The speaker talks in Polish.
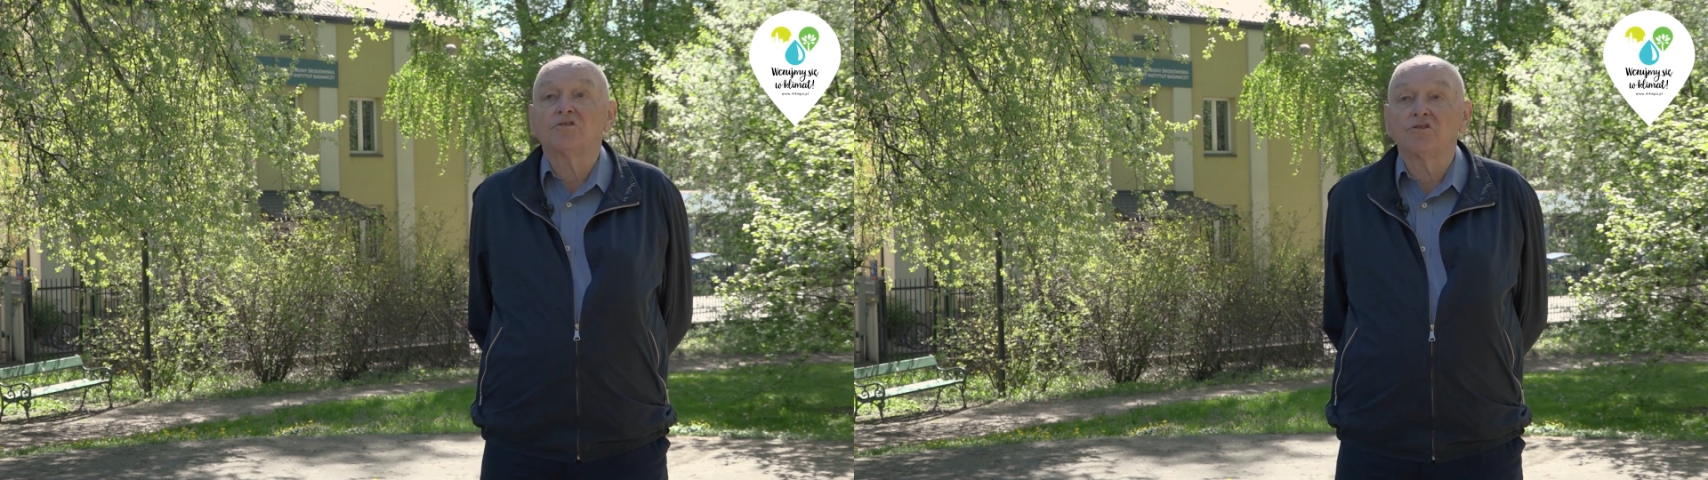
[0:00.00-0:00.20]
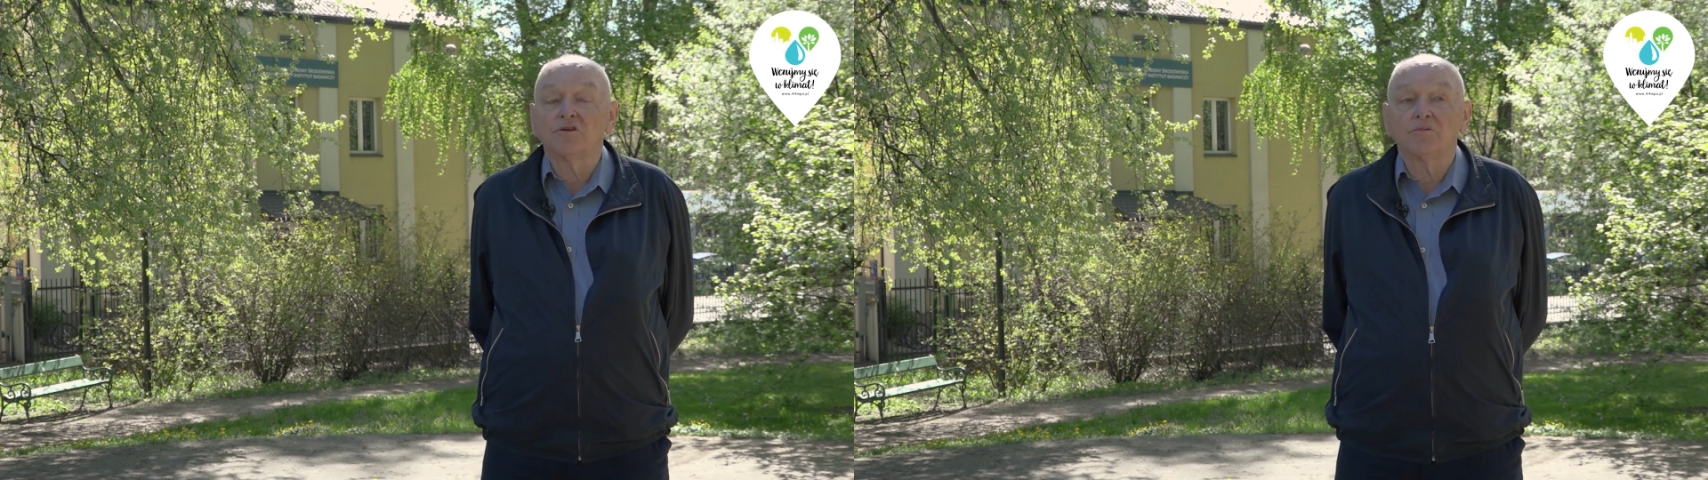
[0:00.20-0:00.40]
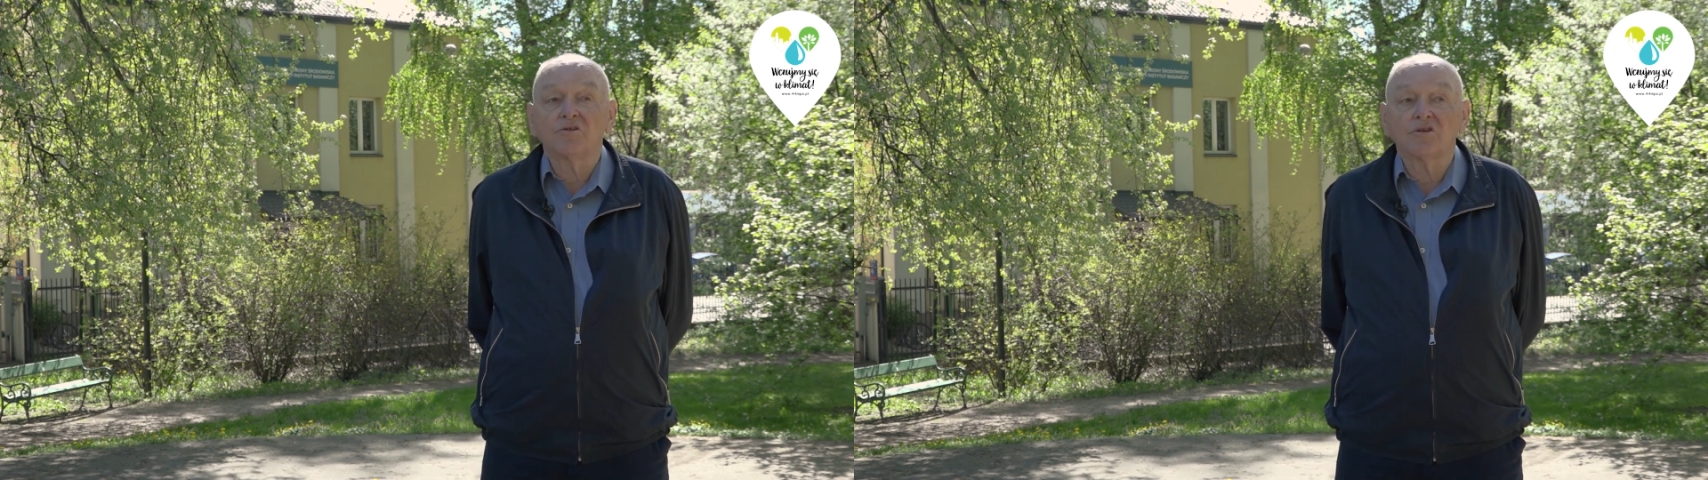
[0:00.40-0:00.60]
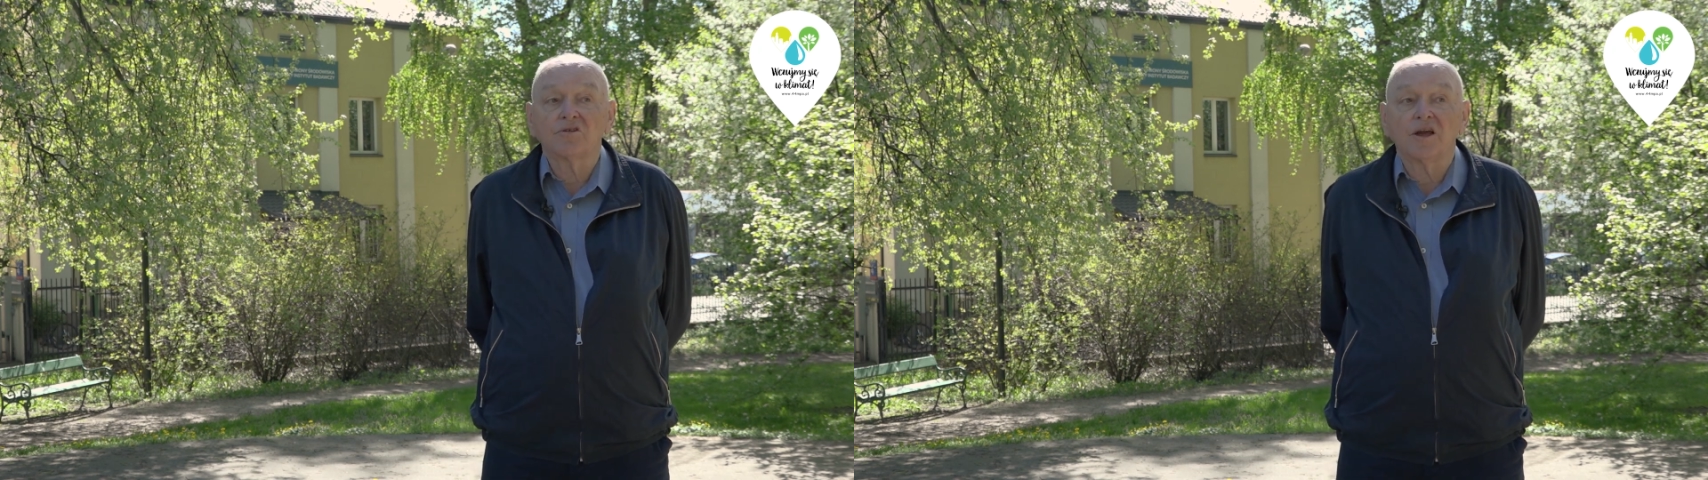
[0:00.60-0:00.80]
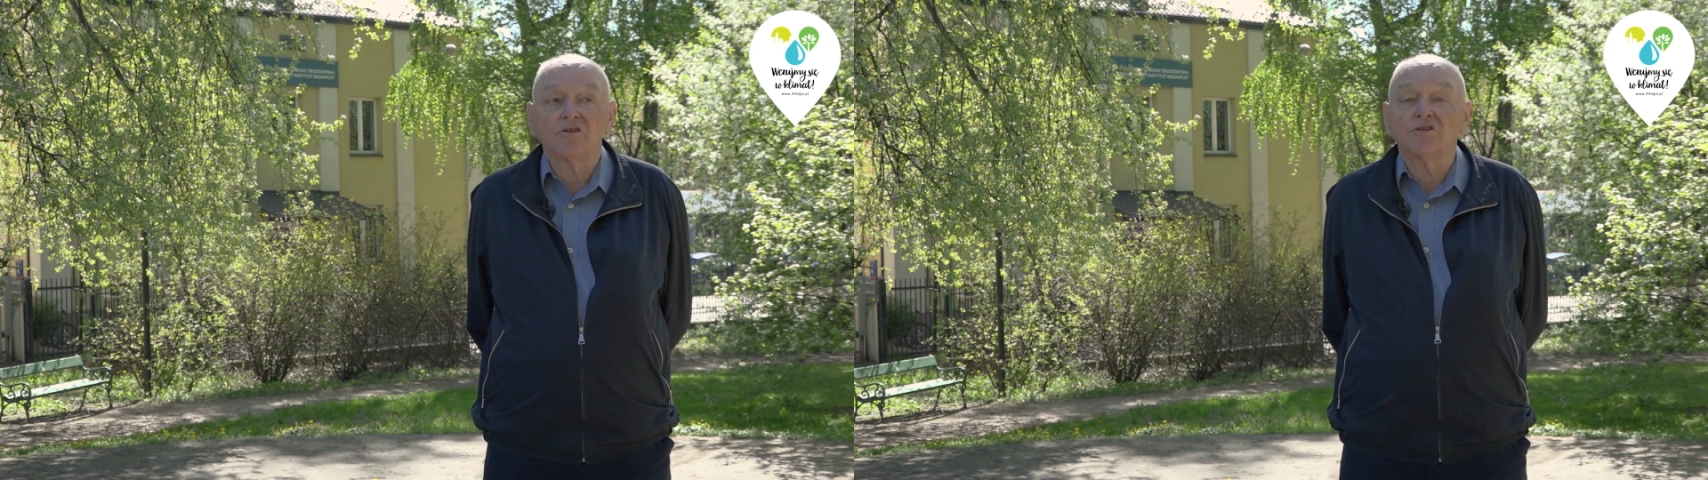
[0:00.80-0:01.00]
co się może
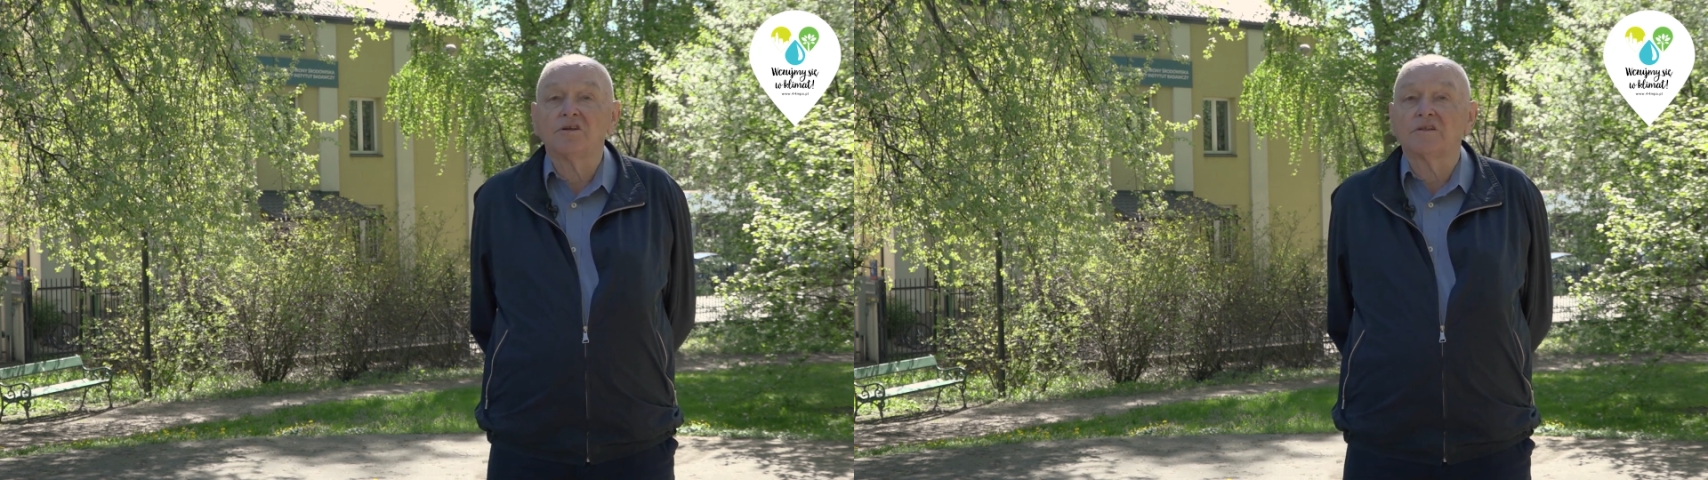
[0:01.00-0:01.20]
zdarzyć i